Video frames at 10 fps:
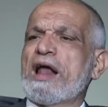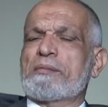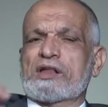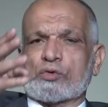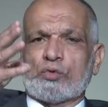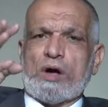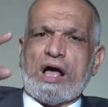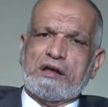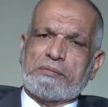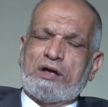مال مسروق
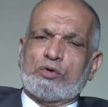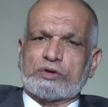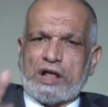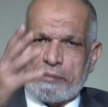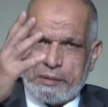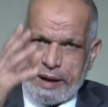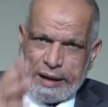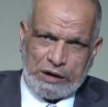هيبقى يقضى بما